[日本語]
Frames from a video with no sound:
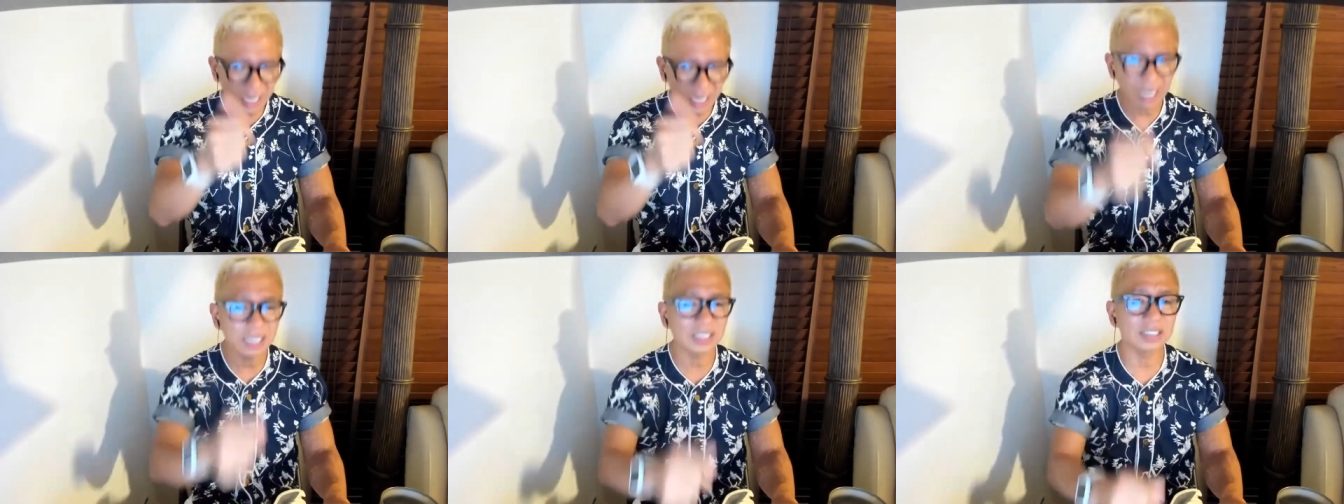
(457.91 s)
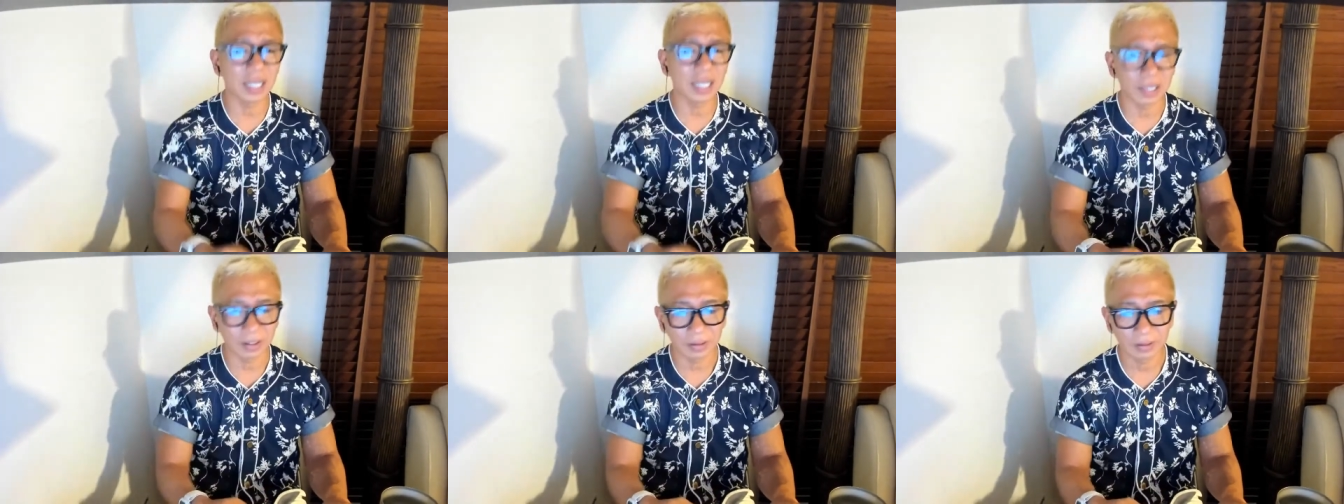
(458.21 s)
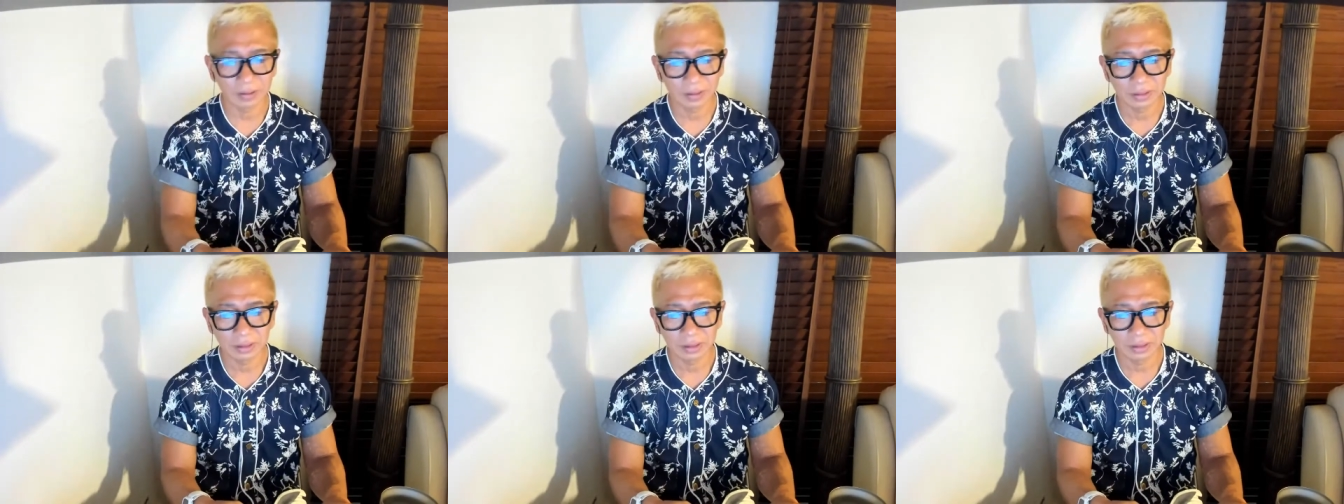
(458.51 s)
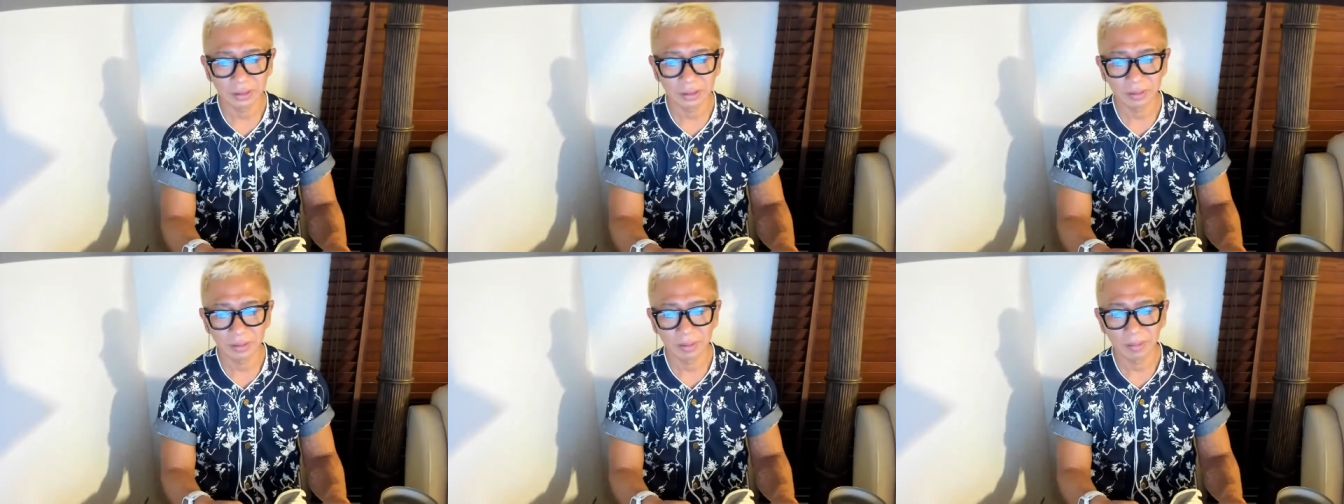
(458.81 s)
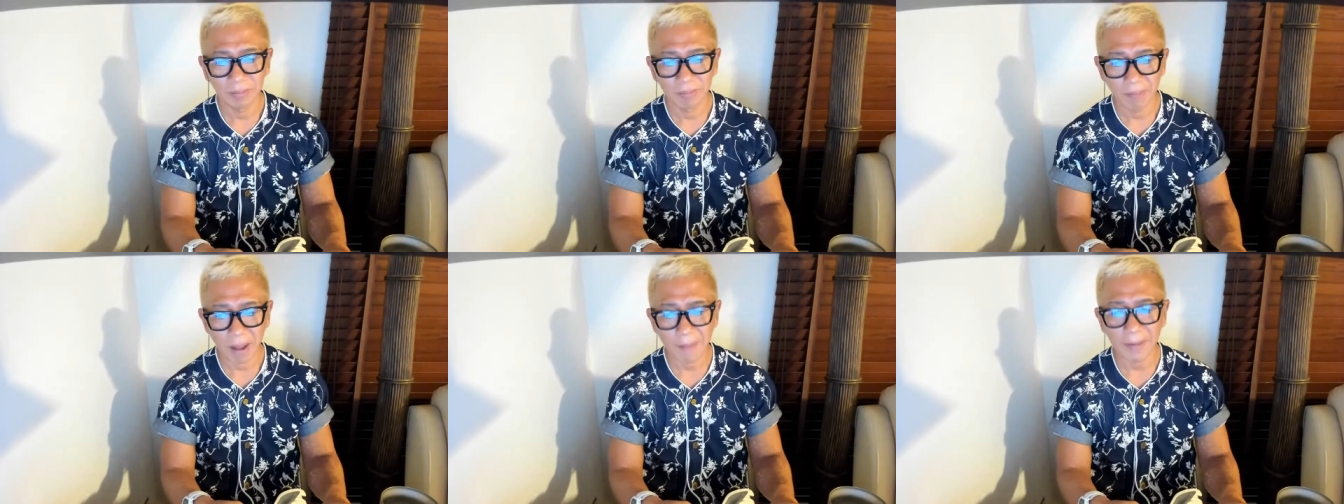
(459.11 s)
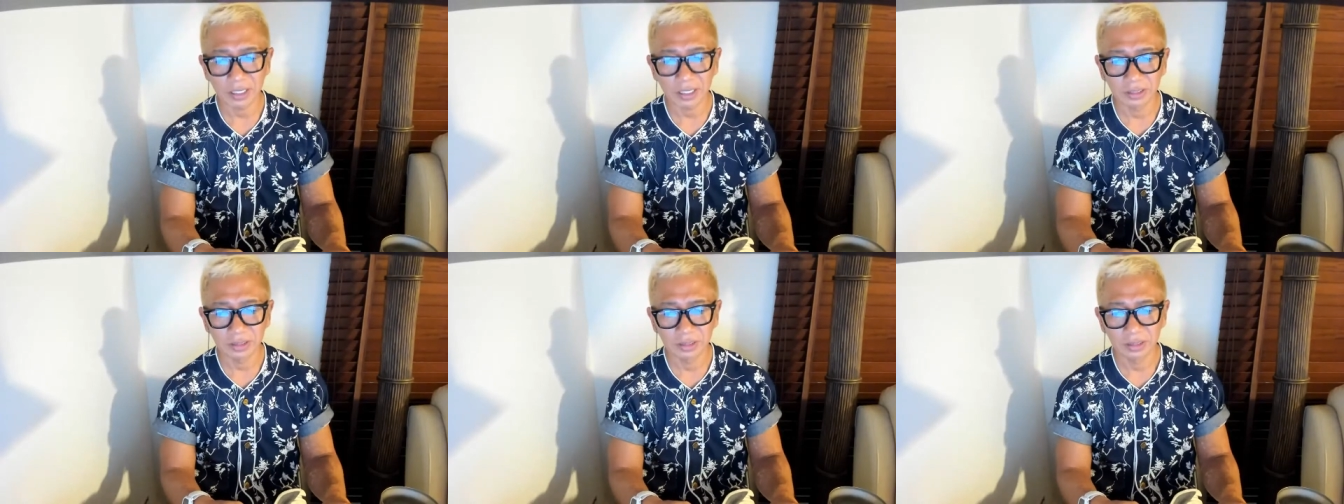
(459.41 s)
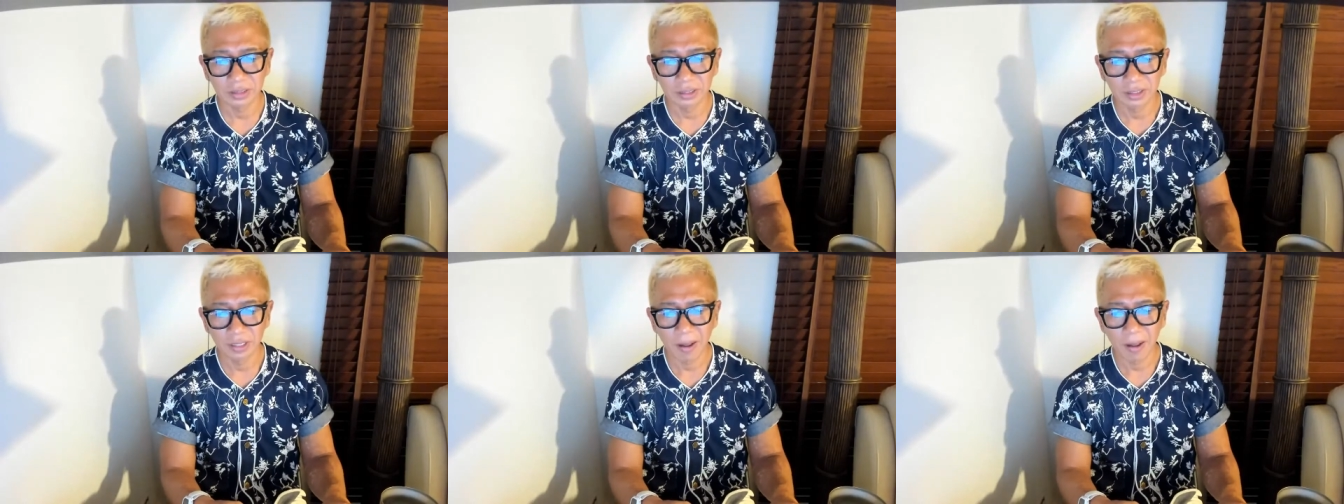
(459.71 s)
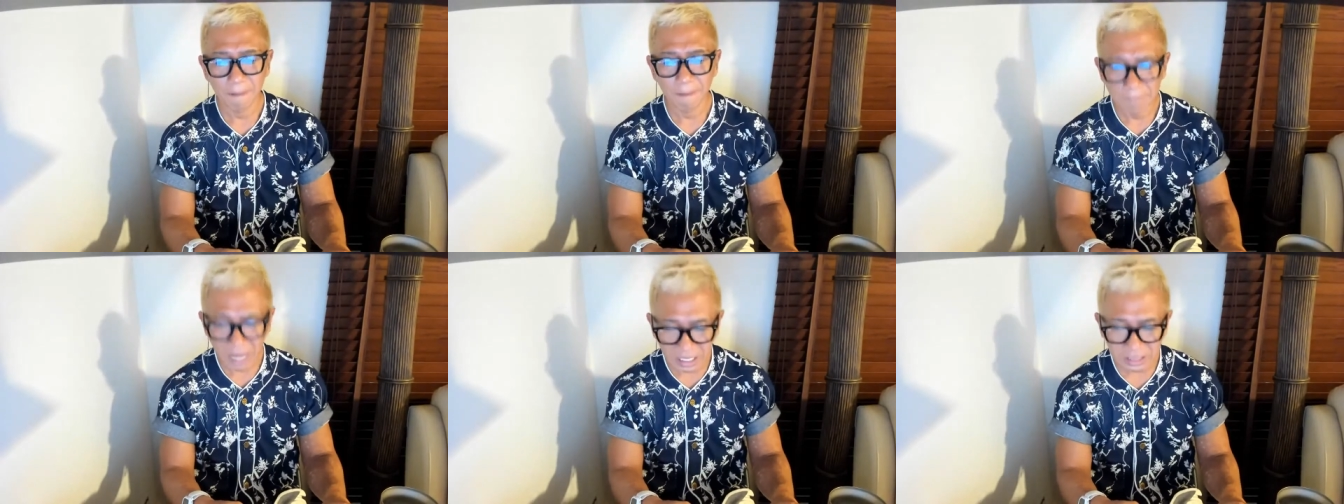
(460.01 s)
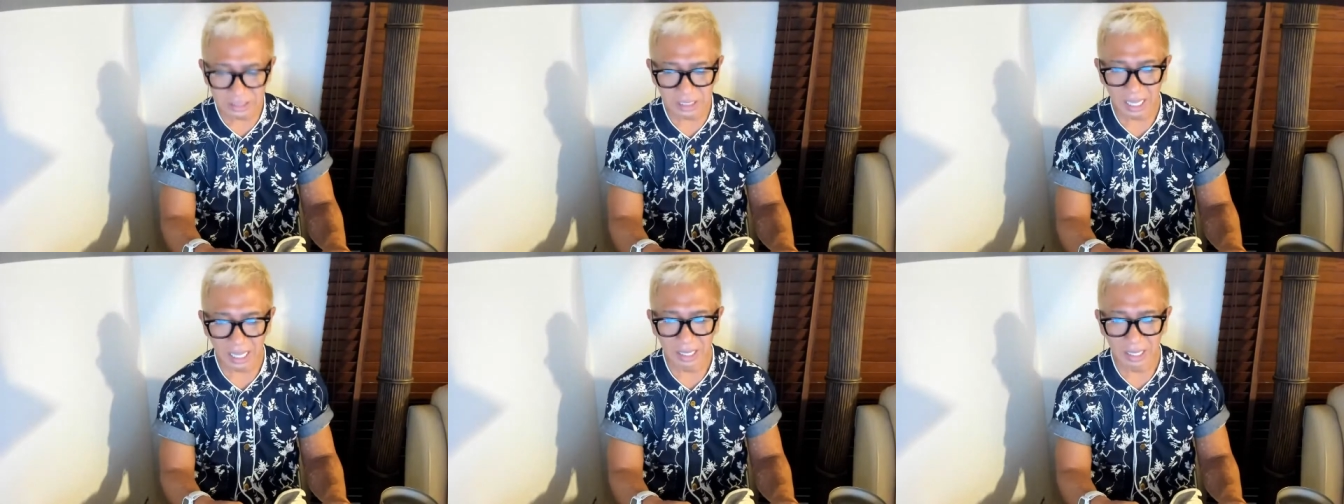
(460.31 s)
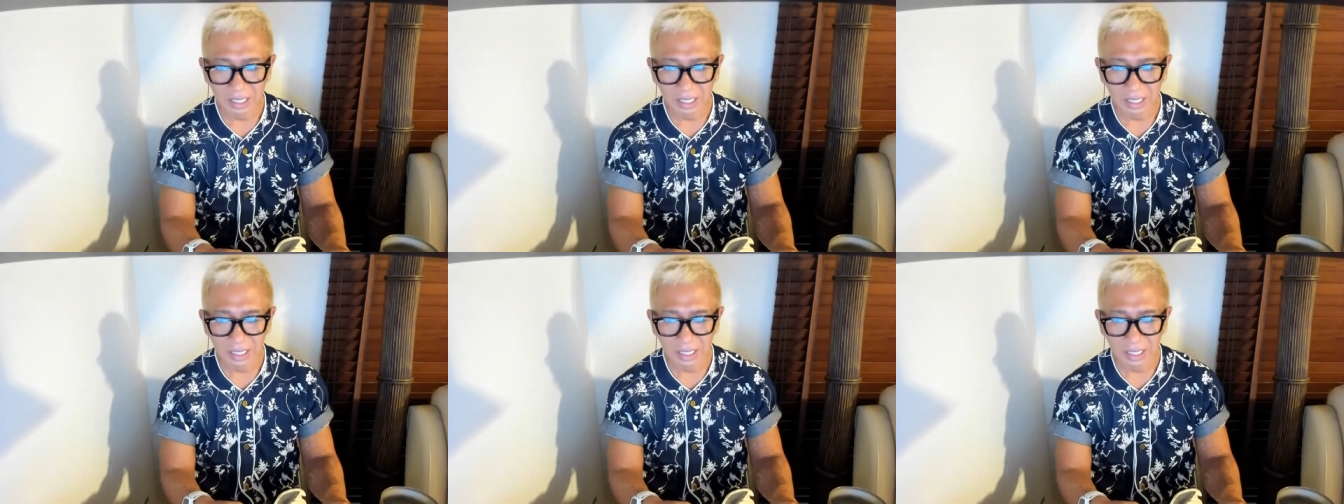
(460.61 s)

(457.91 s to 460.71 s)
返しだよ。豆くん。マジで。